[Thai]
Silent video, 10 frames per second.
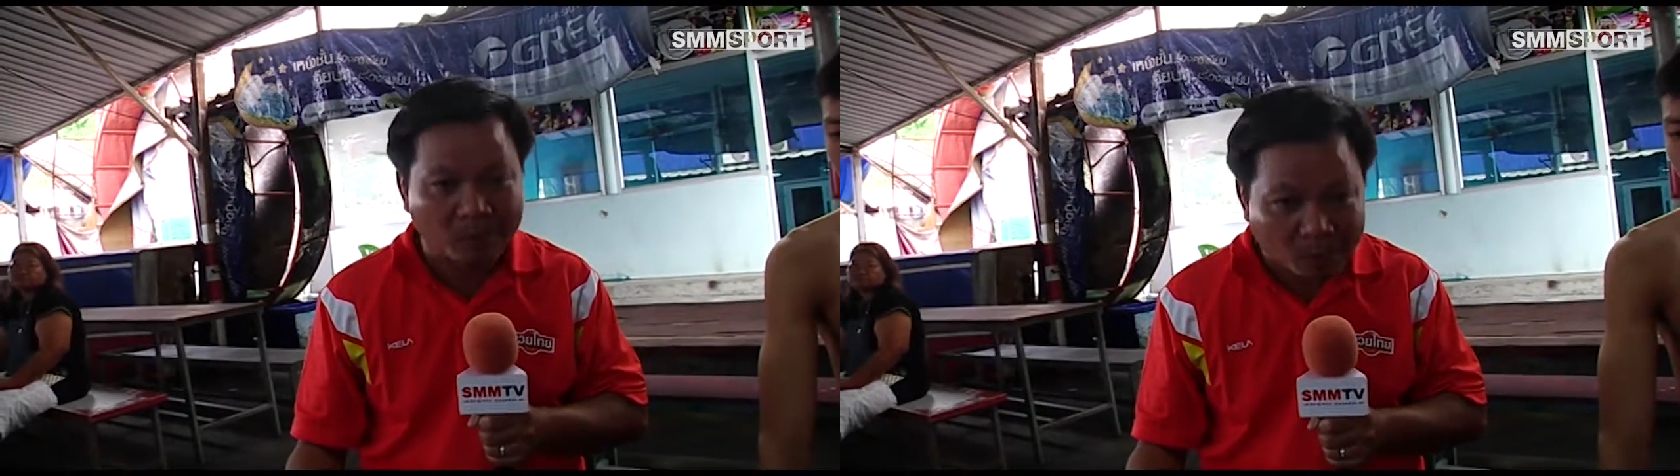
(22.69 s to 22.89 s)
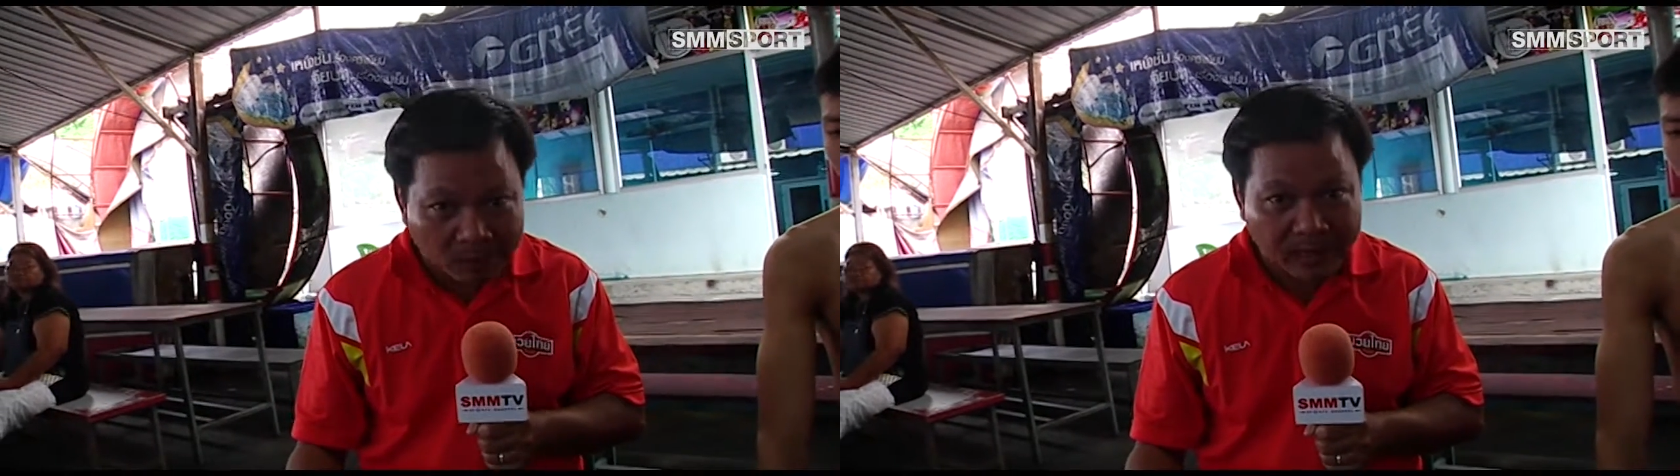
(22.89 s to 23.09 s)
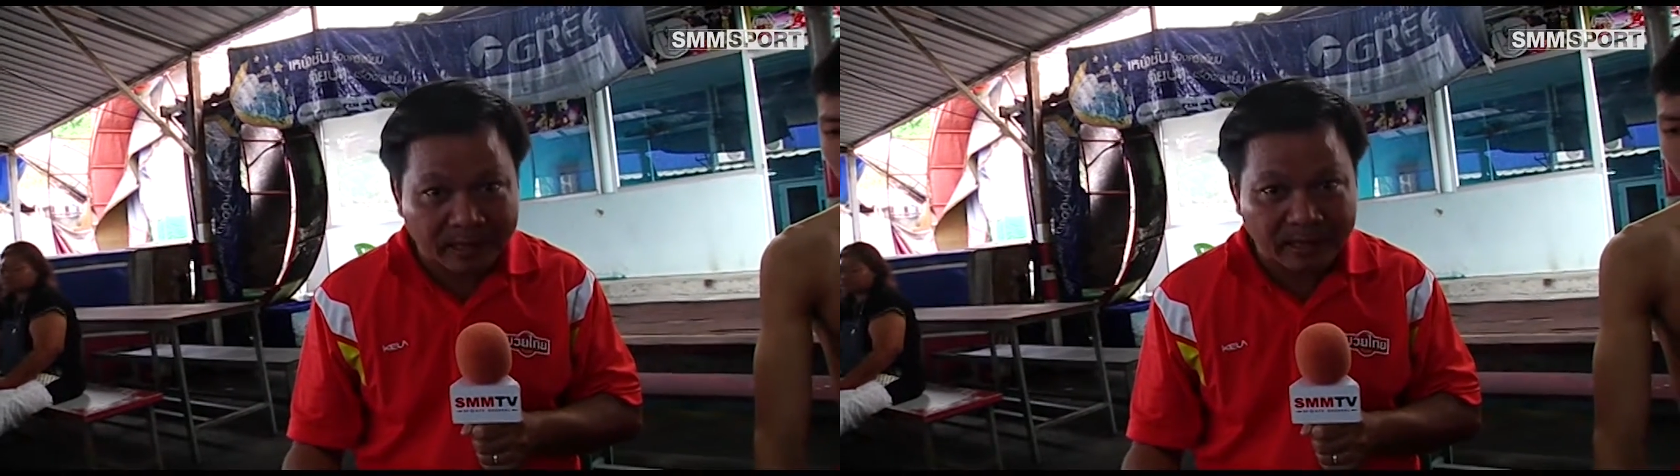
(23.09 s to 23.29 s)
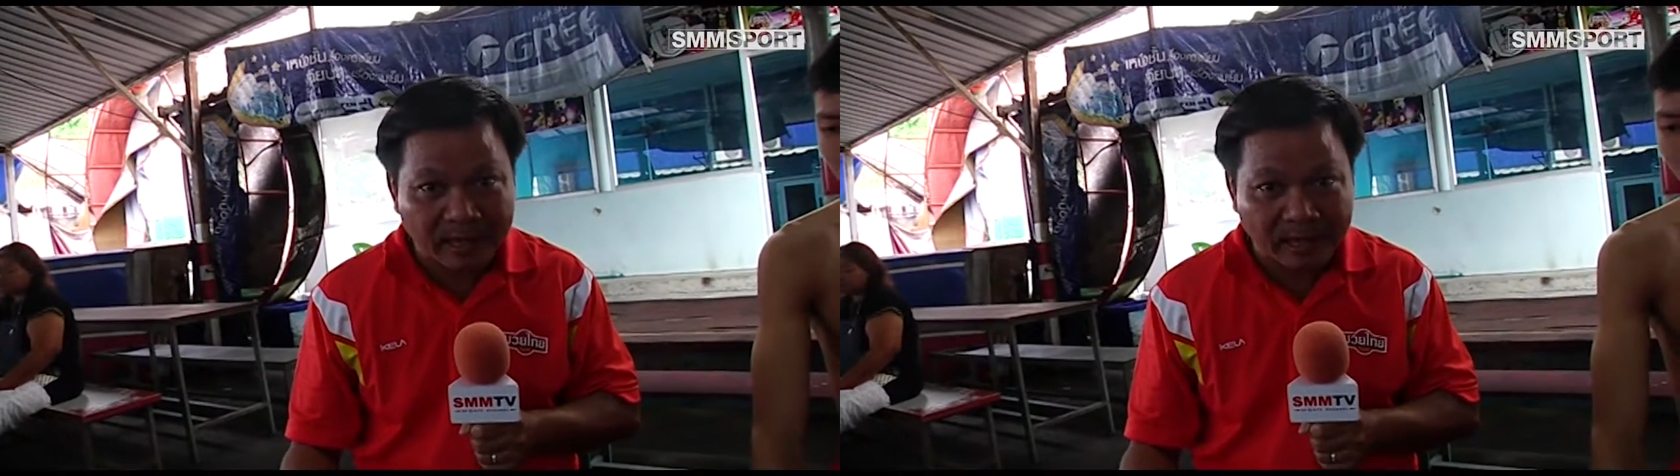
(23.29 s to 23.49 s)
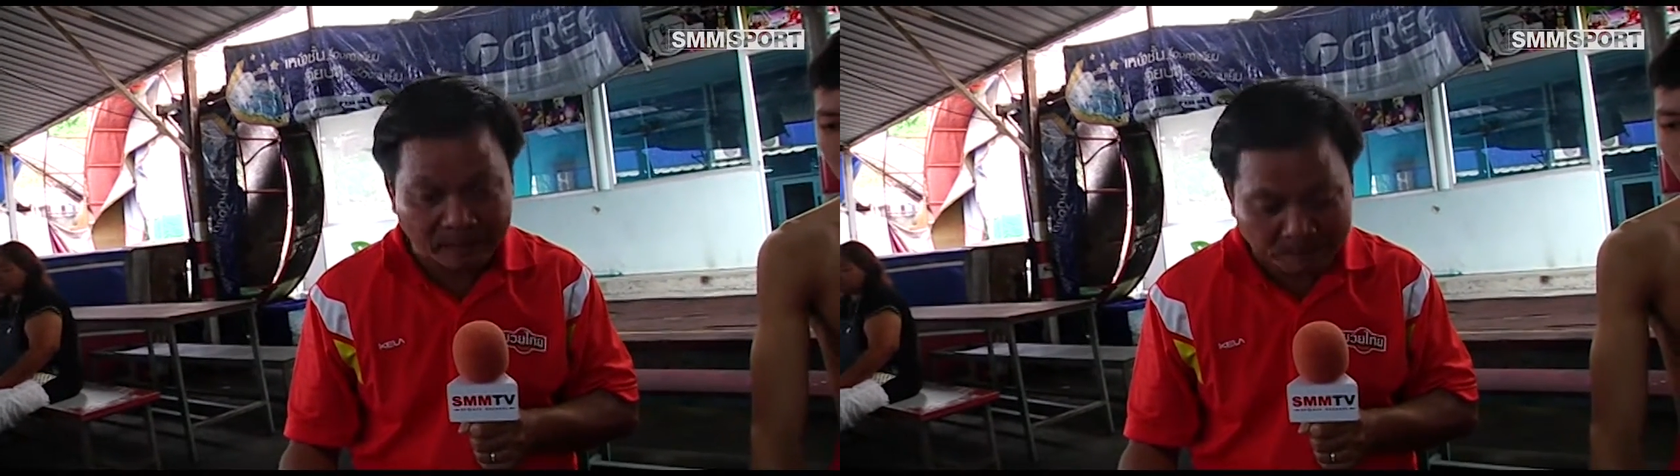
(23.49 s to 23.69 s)
โรงเรียนกี
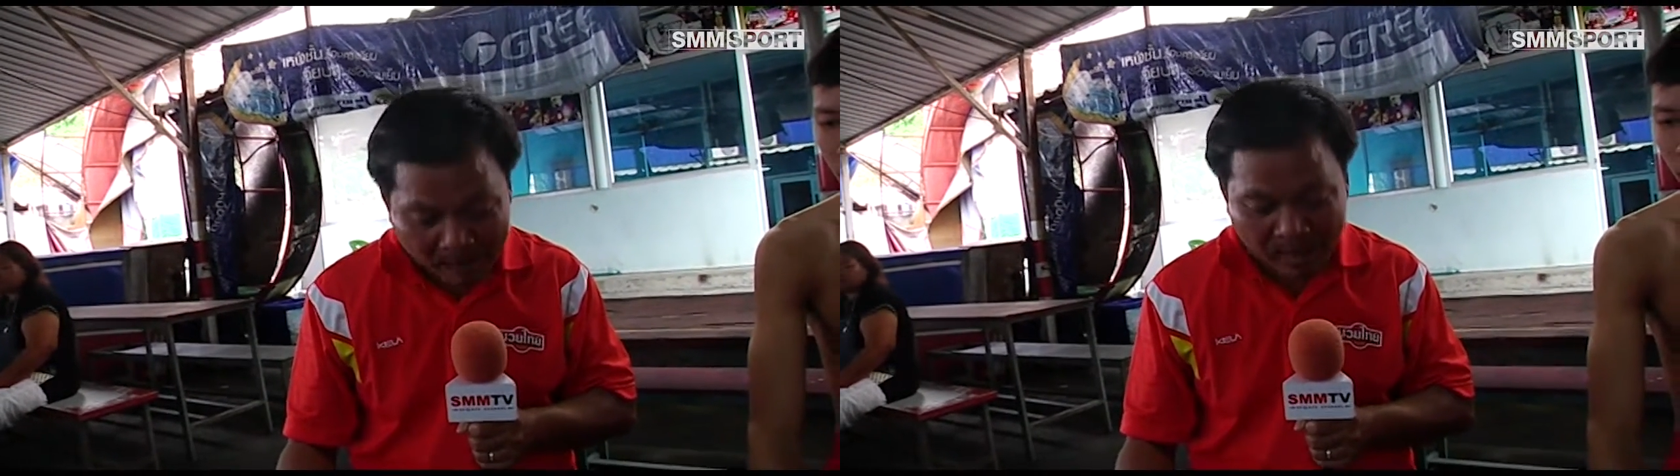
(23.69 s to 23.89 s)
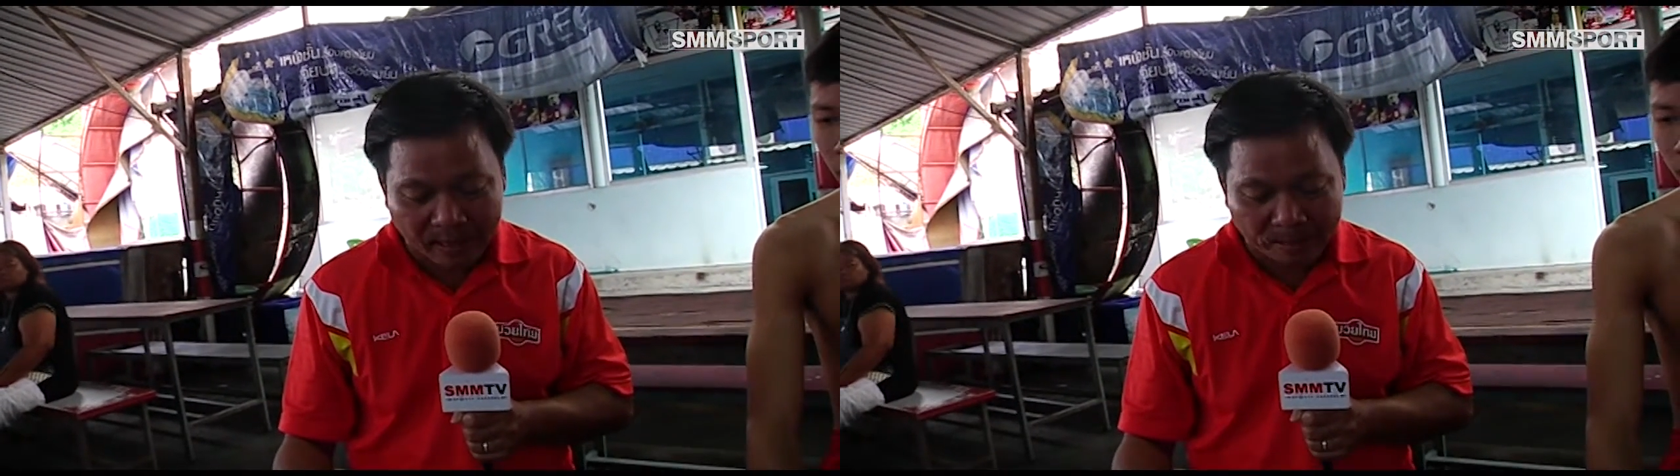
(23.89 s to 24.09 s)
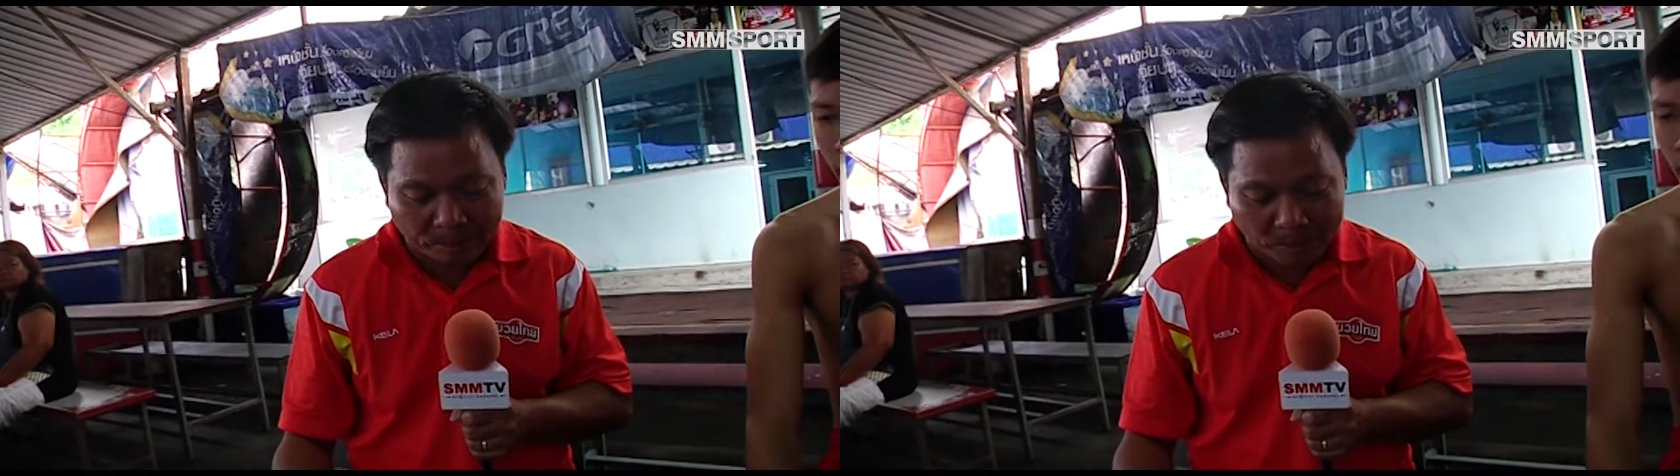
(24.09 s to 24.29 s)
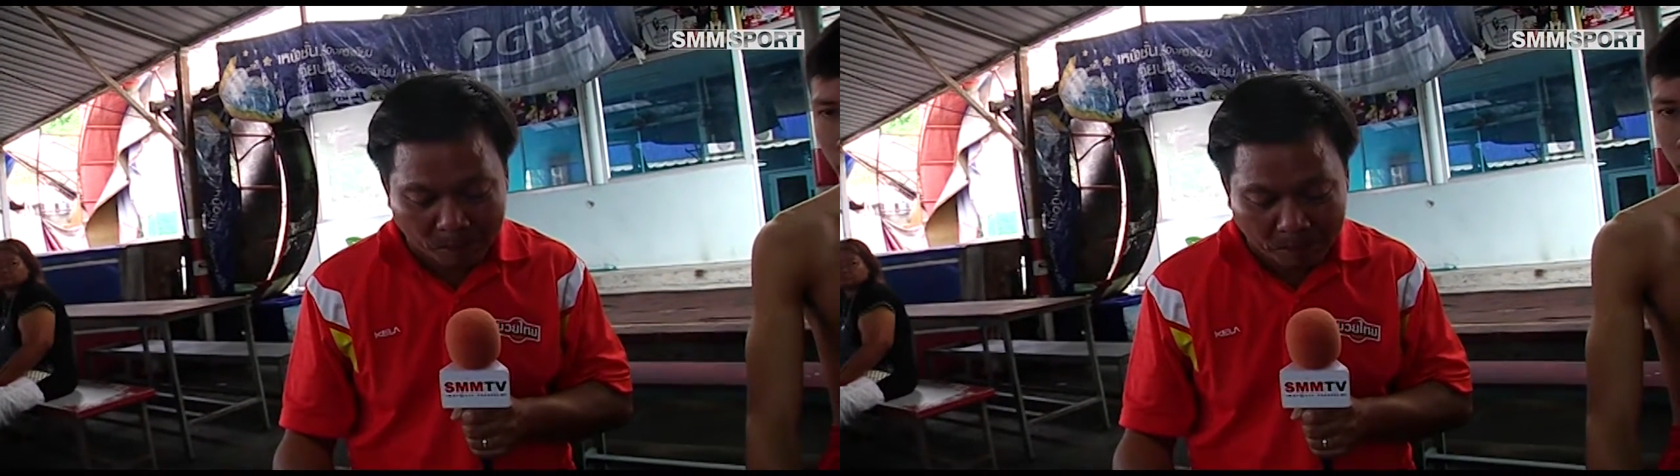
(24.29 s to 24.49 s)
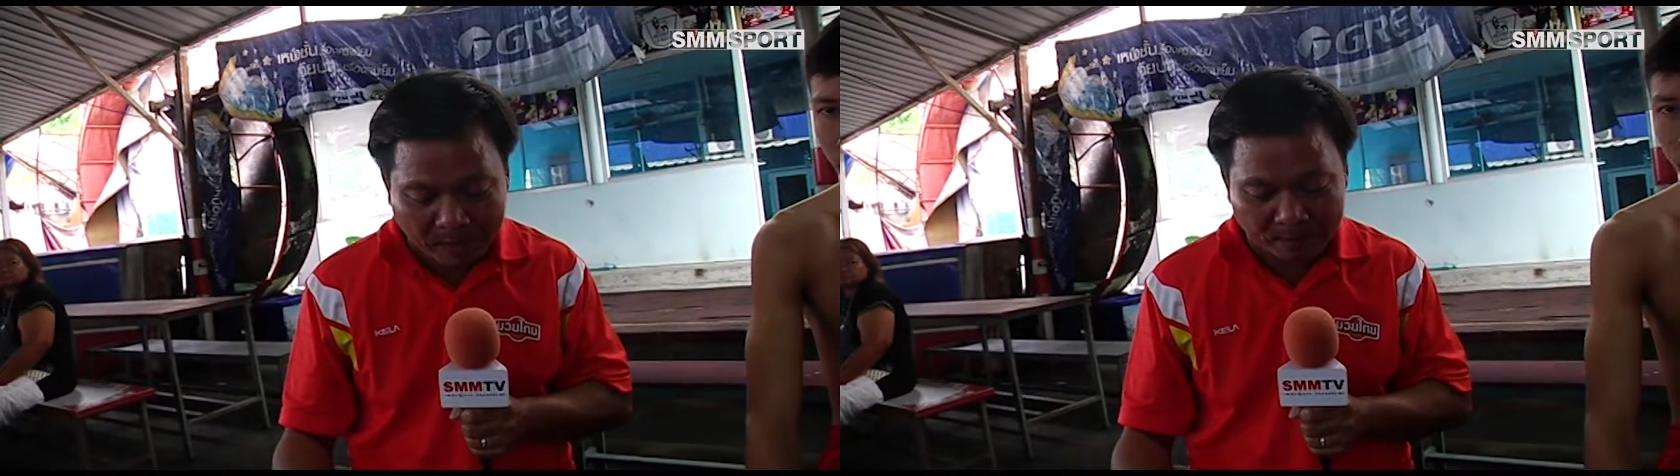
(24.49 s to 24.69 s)
ฬาลำปางครับพ
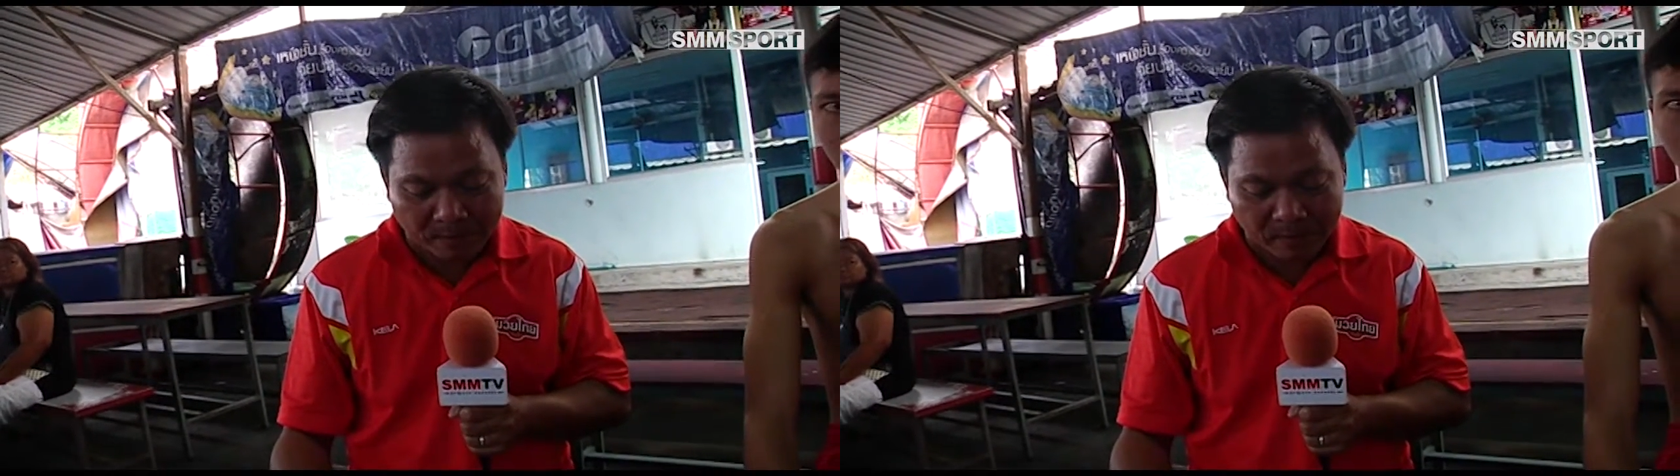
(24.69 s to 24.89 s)
บกับ